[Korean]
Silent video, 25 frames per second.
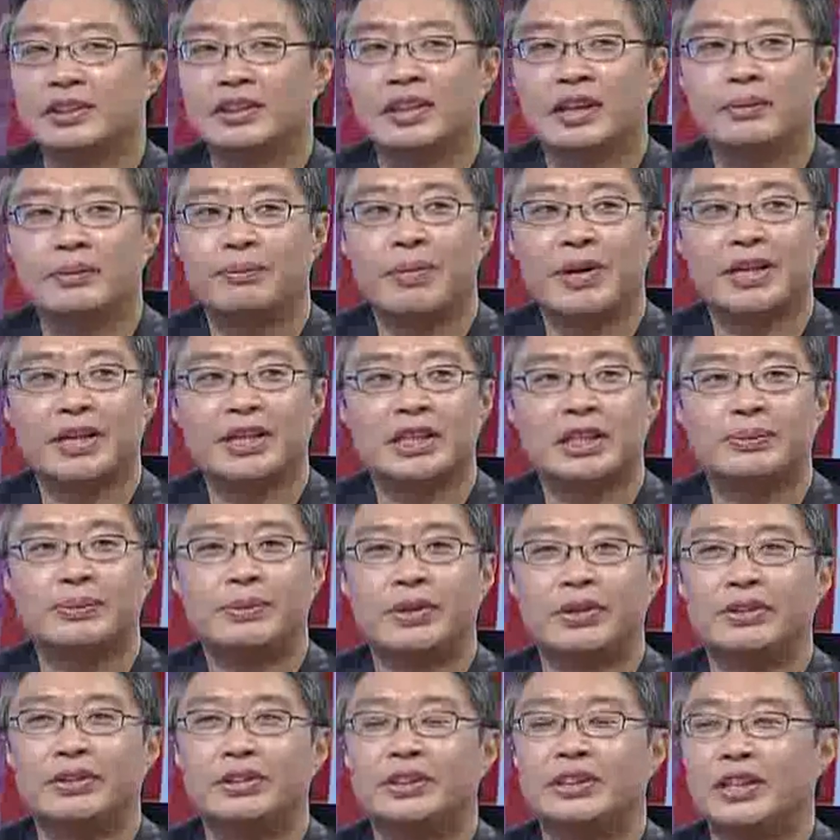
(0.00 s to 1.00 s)
한1 2
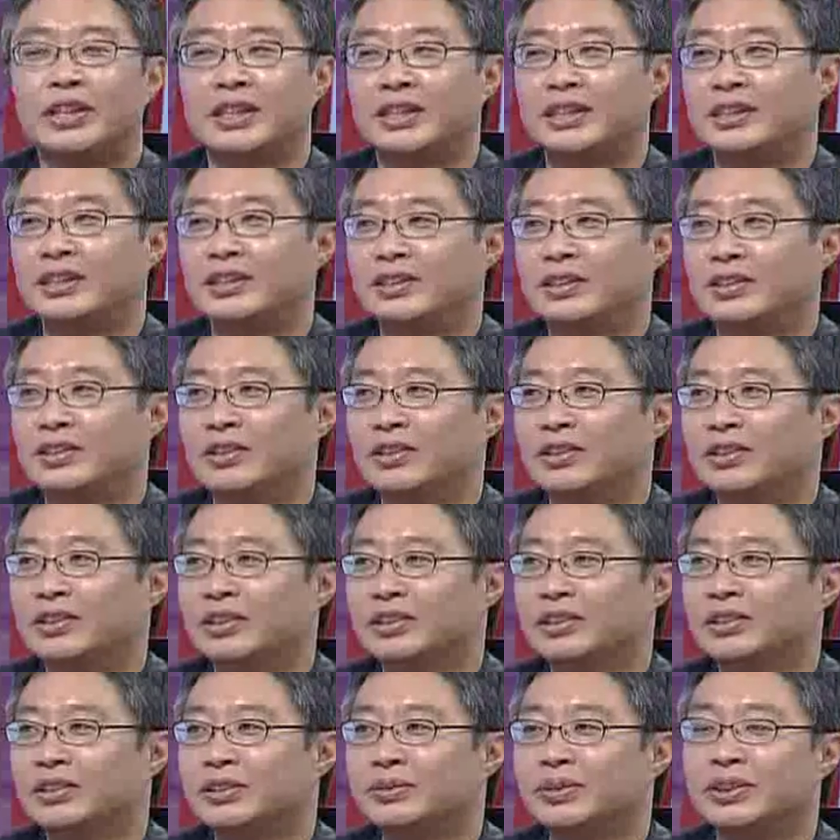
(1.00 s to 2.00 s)
0년짜리 이런 거.
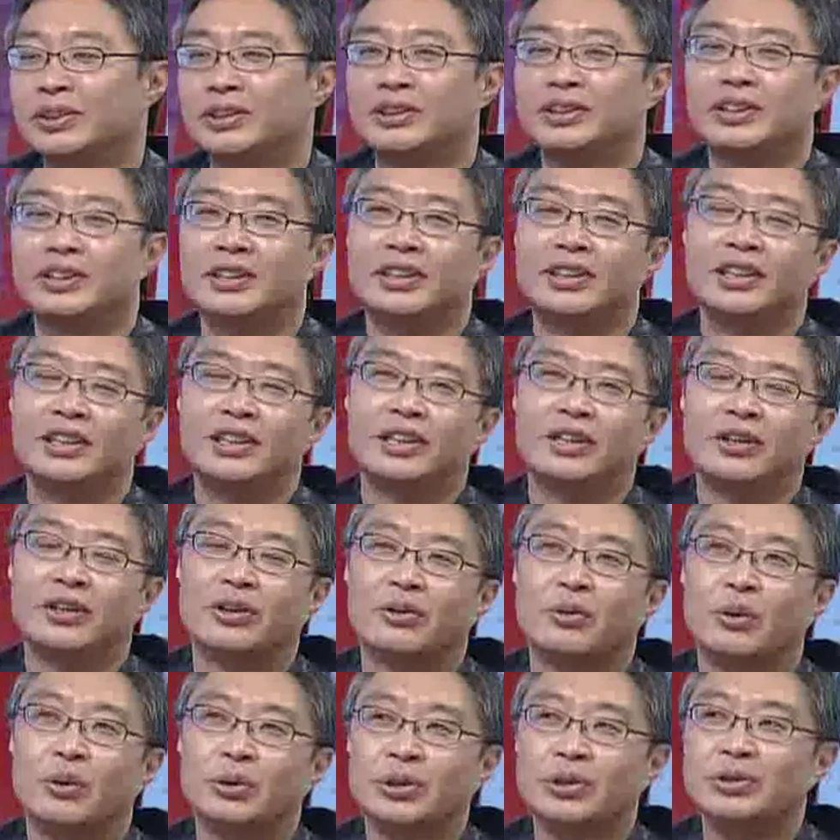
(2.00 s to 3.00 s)
그러면은
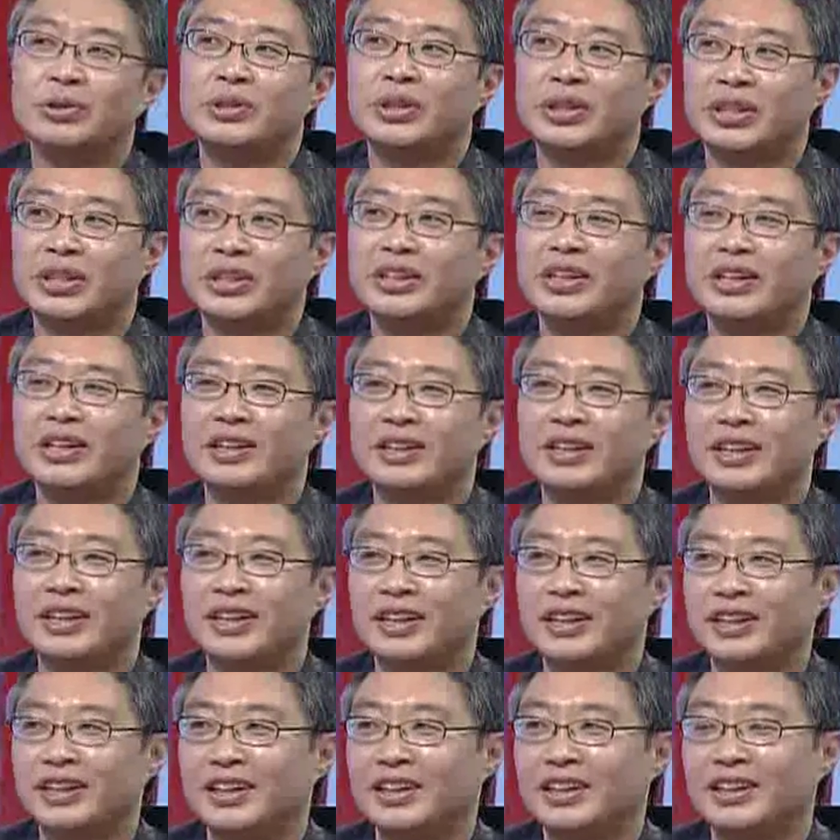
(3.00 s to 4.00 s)
고전적이긴
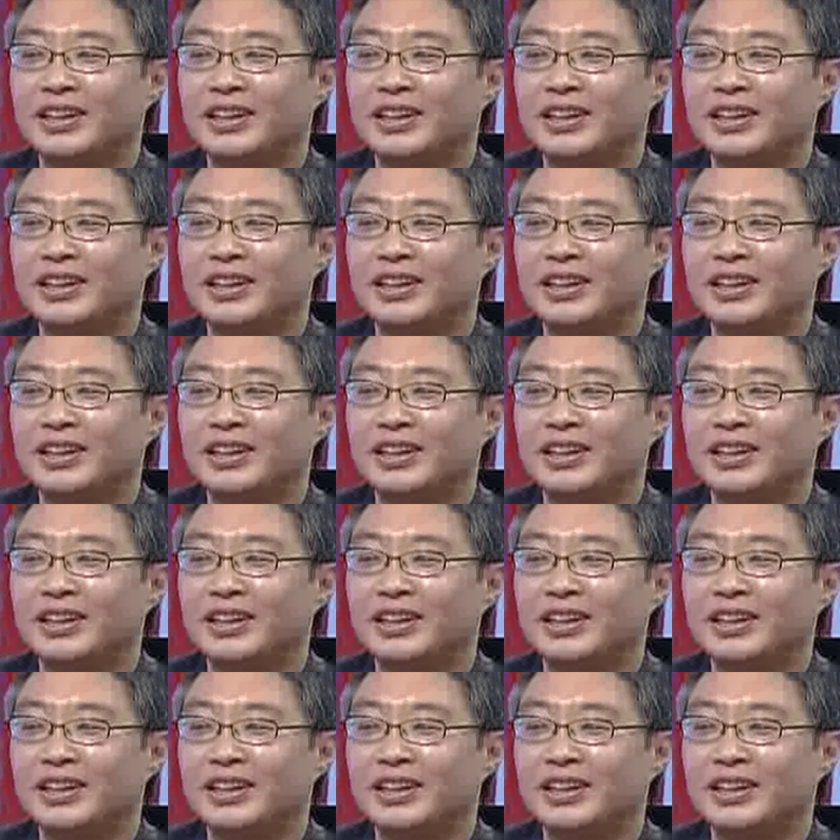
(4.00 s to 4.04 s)
한데